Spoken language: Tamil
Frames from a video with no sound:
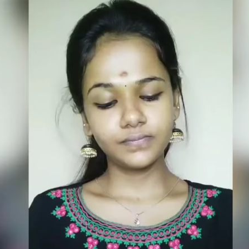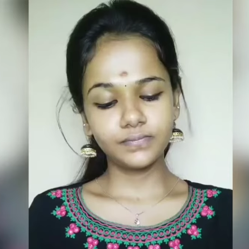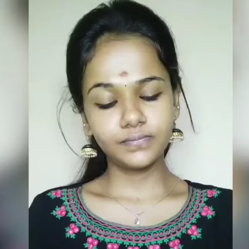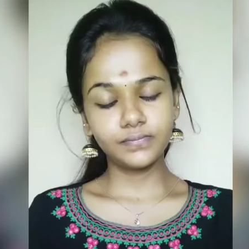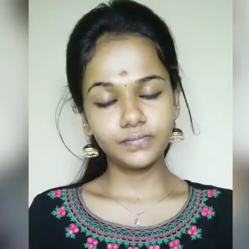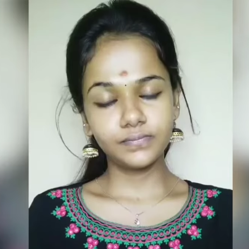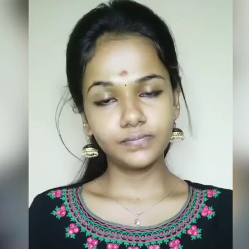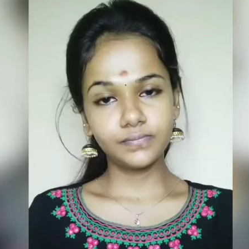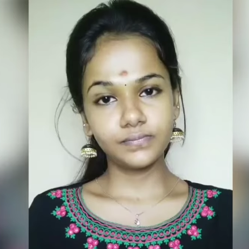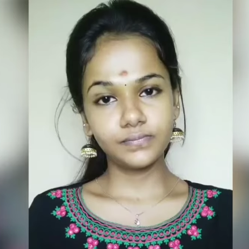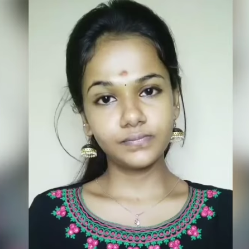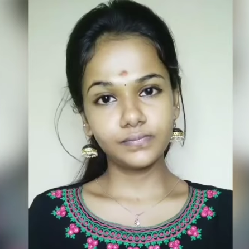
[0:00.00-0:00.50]

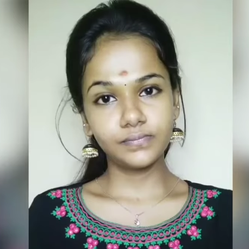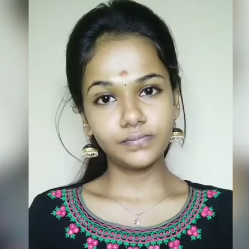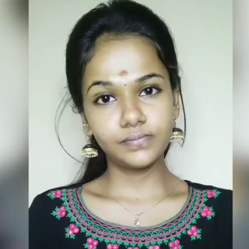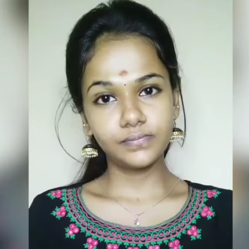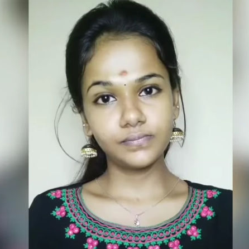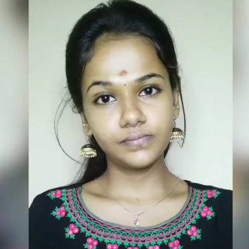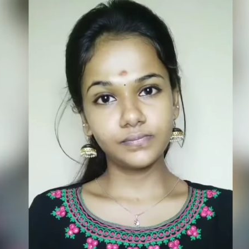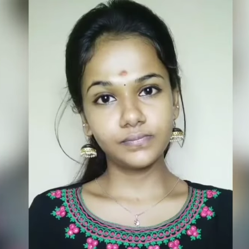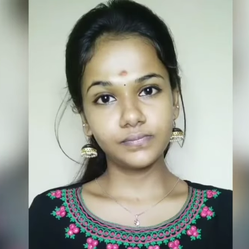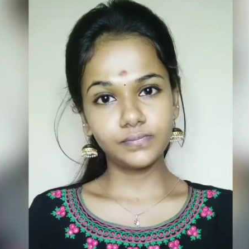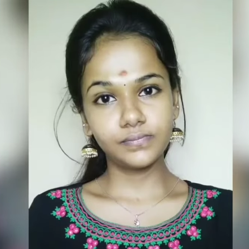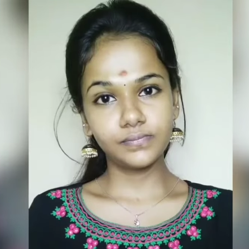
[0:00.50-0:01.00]
நீ பொம்பளையா
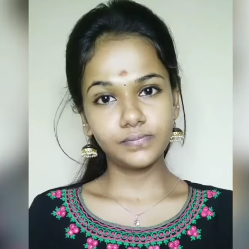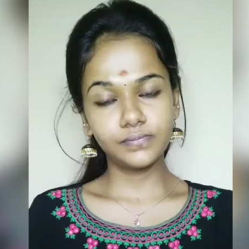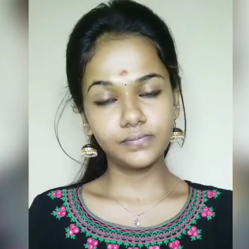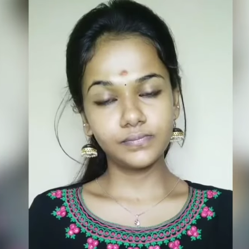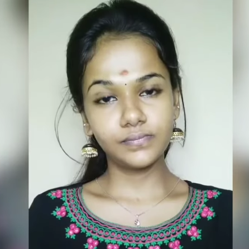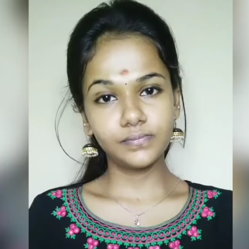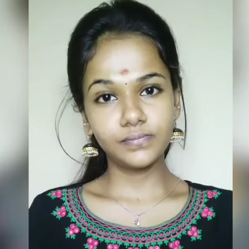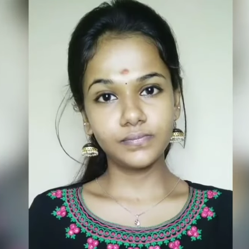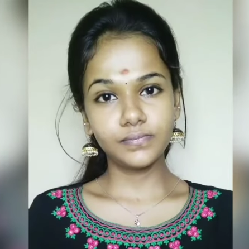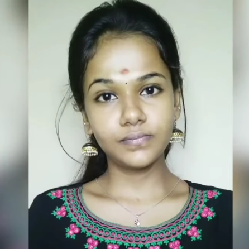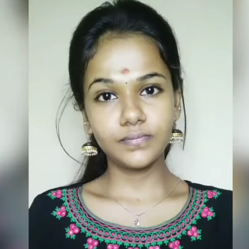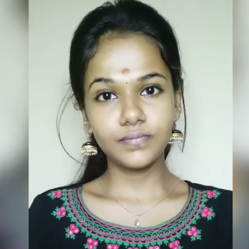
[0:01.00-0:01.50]
இருக்கியே
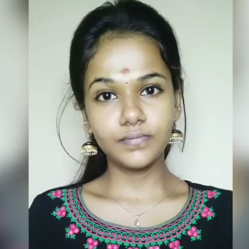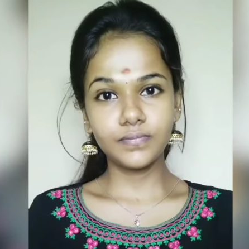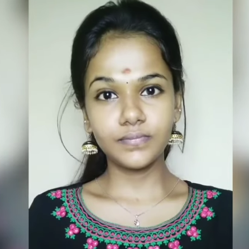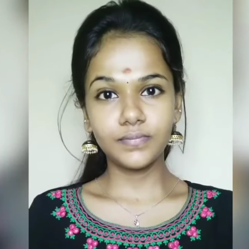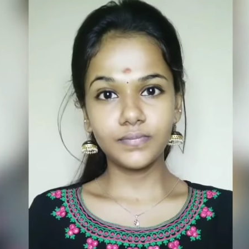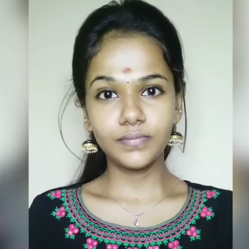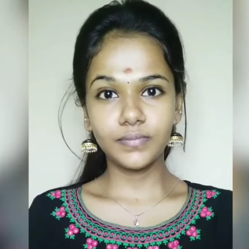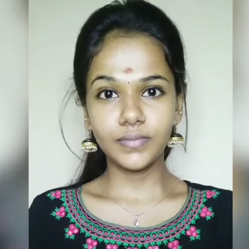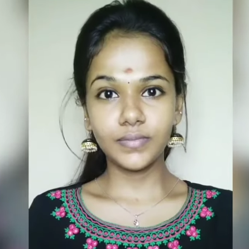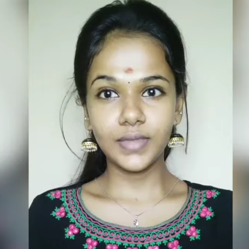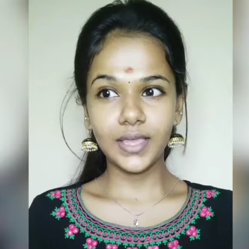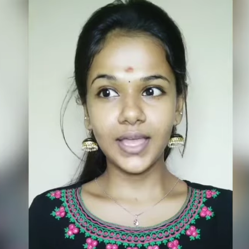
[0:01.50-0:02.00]
அதுவும்
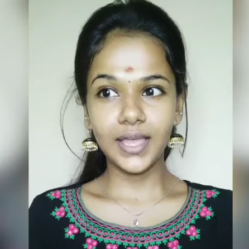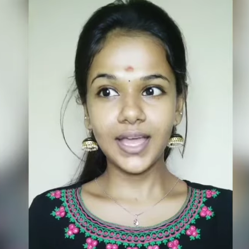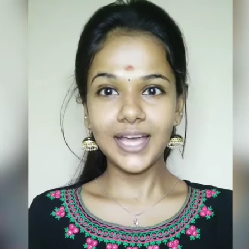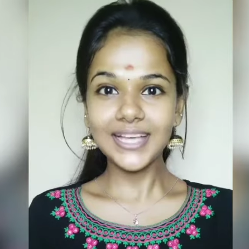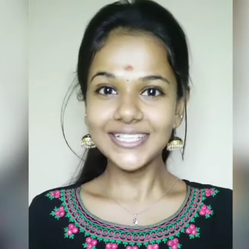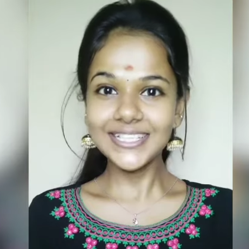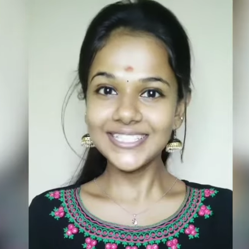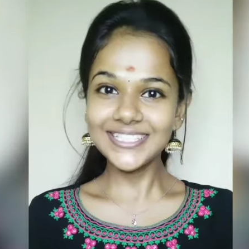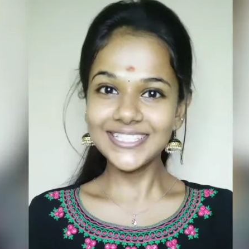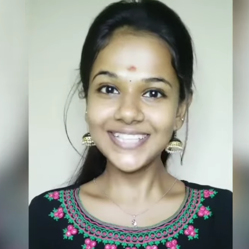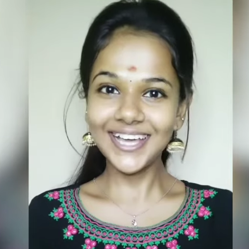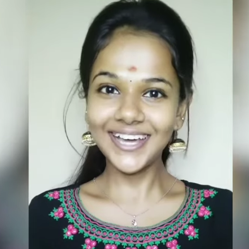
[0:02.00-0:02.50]
அழகா இருக்கியே
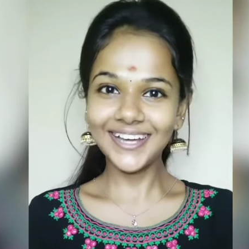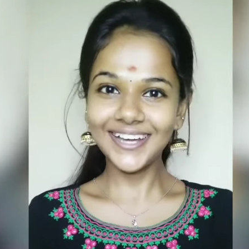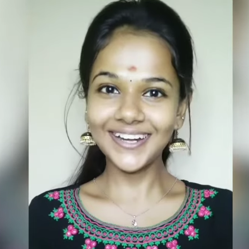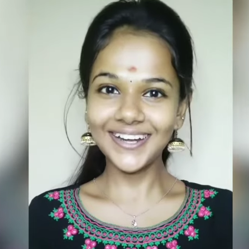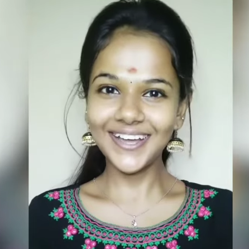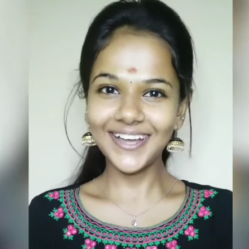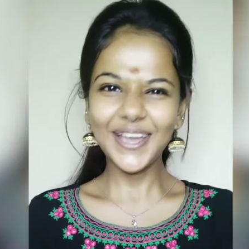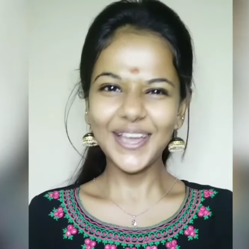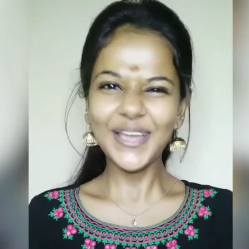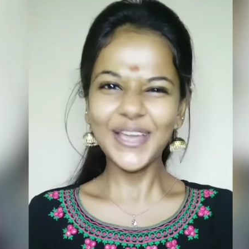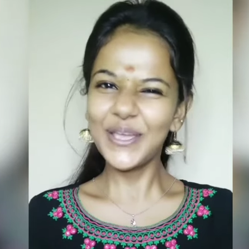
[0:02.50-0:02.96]
சார்